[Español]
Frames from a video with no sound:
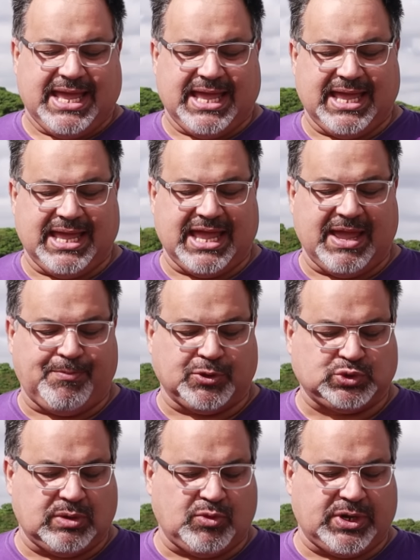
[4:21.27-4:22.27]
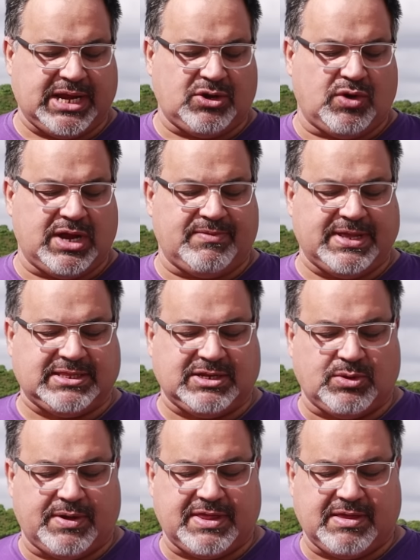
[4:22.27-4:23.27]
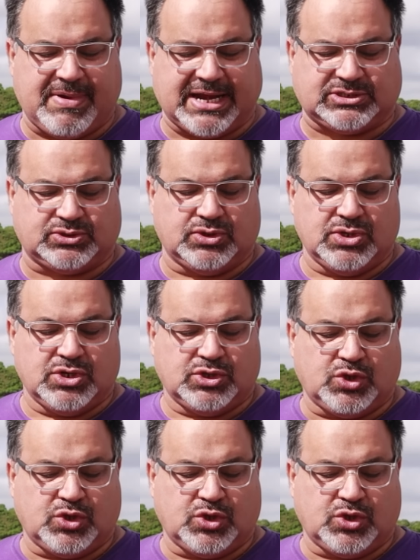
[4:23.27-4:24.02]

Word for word: eh, esposó a Moreno el 29 de marzo,